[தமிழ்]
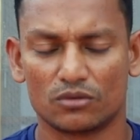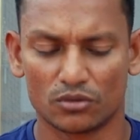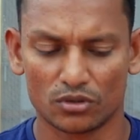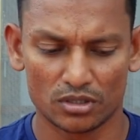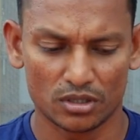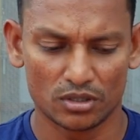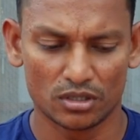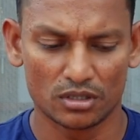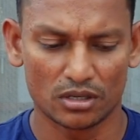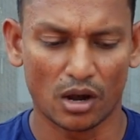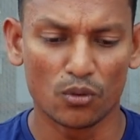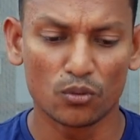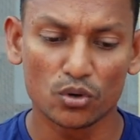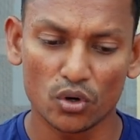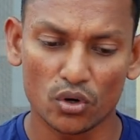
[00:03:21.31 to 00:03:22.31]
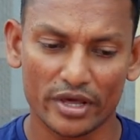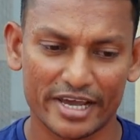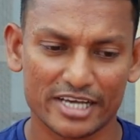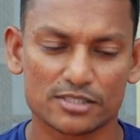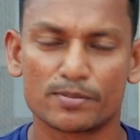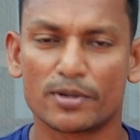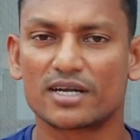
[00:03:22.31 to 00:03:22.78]
ஒரு அவங்களோட
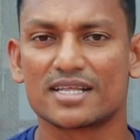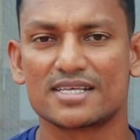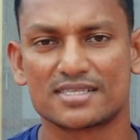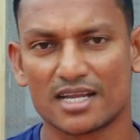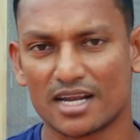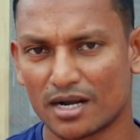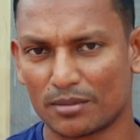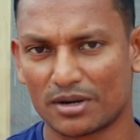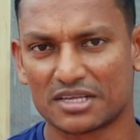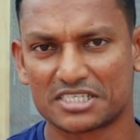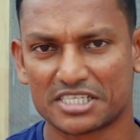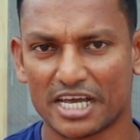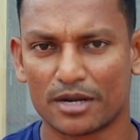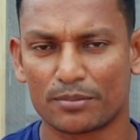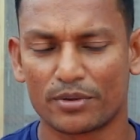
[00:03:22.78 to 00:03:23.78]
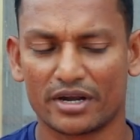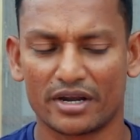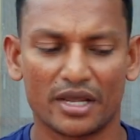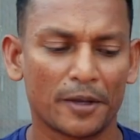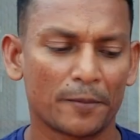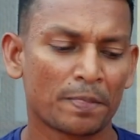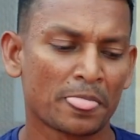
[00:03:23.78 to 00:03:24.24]
எக்ஸ்பர்டைஸ் எல்லாம் நம்மளுக்கு ஷேர் பண்ணி